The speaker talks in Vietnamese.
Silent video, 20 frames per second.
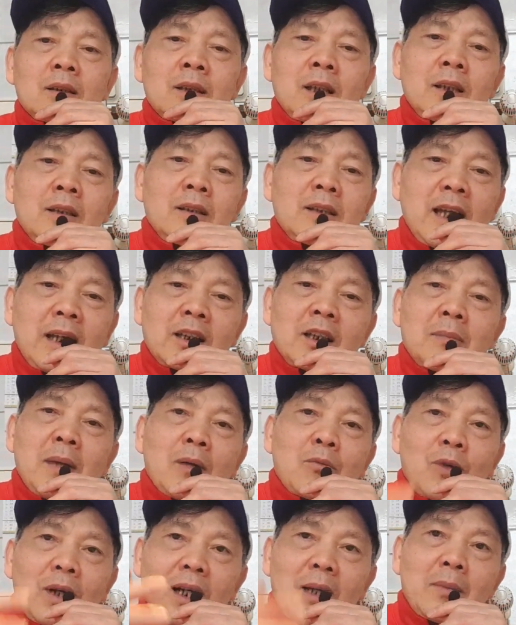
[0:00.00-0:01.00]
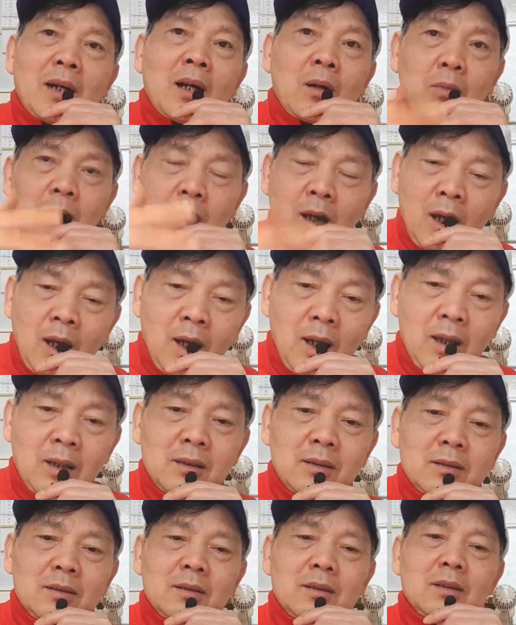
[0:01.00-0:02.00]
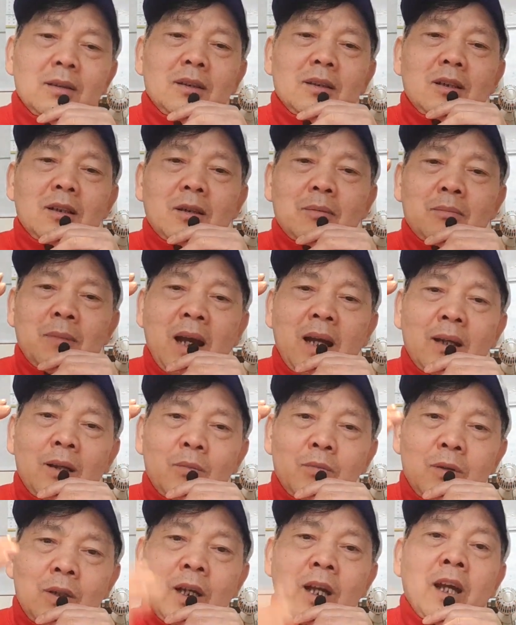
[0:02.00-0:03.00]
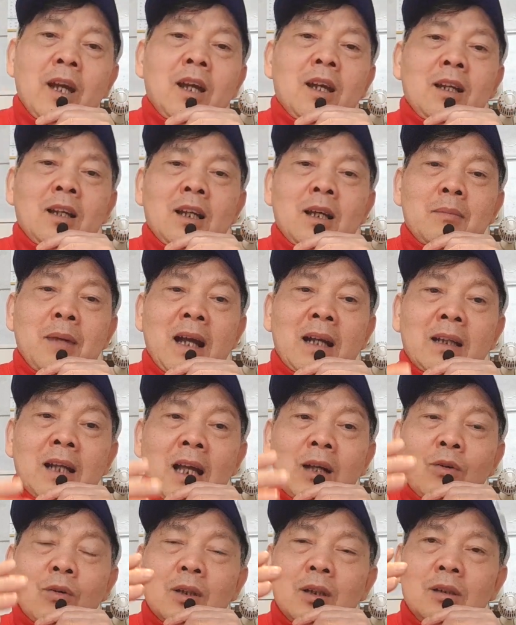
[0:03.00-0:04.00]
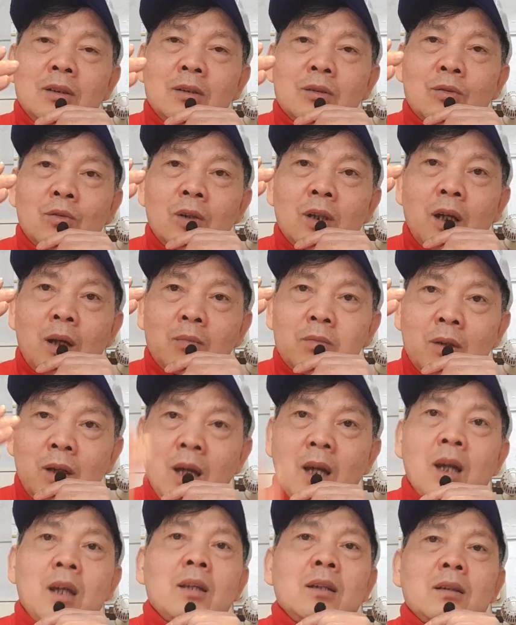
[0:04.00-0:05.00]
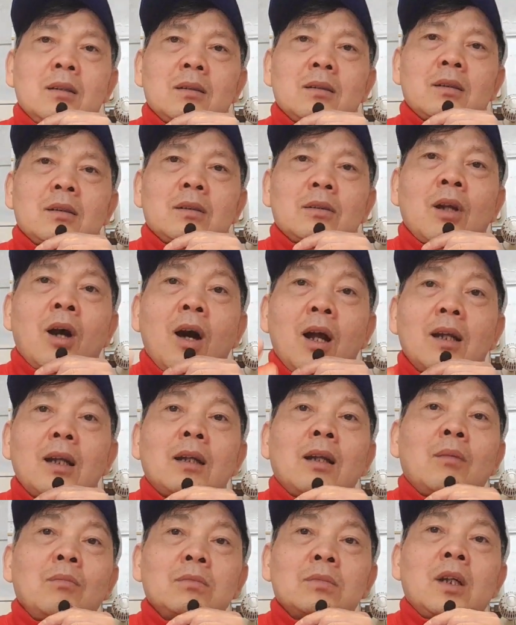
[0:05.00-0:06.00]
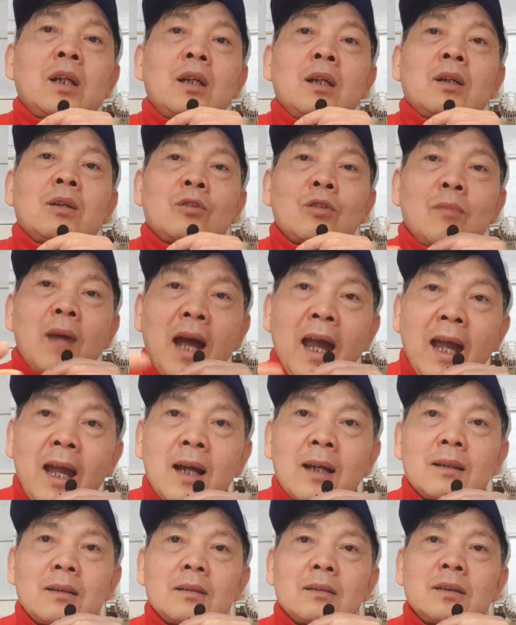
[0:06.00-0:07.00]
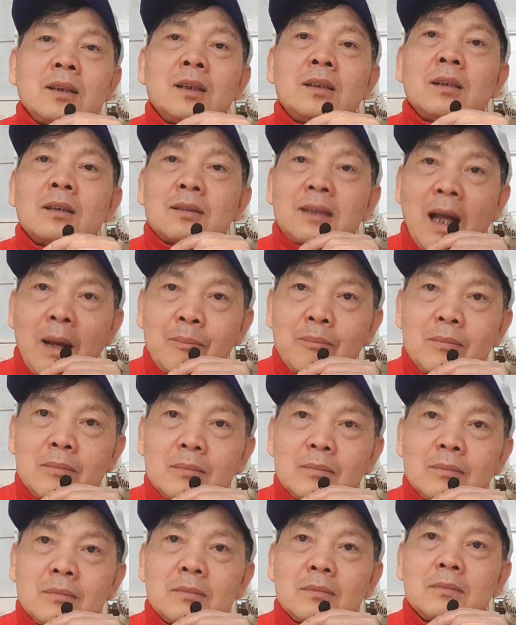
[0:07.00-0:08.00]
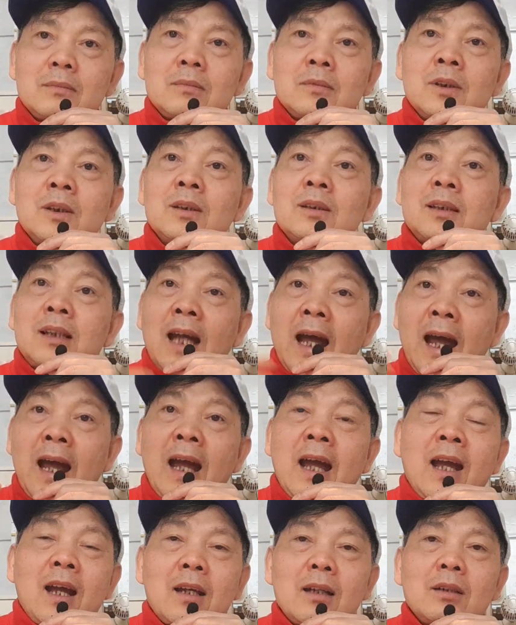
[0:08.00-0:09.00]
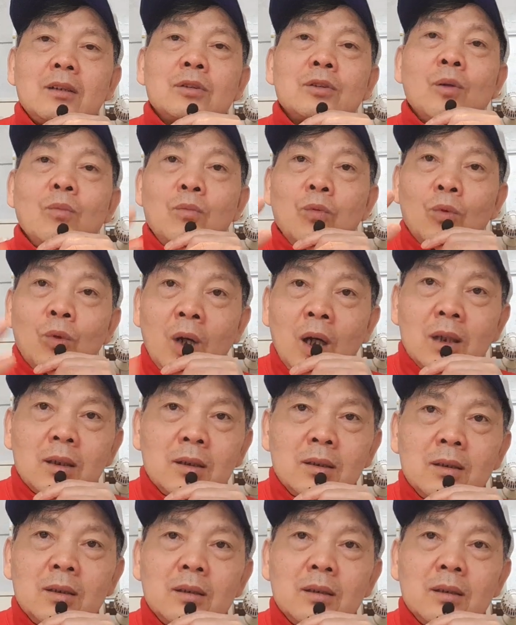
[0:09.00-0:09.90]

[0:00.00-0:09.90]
thì như vậy khi bạn qua đây bạn học nghề bạn học nghề là bạn đã có cái lương của học nghề đó là đồng tiền của bạn đi thực tập được trả đúng luật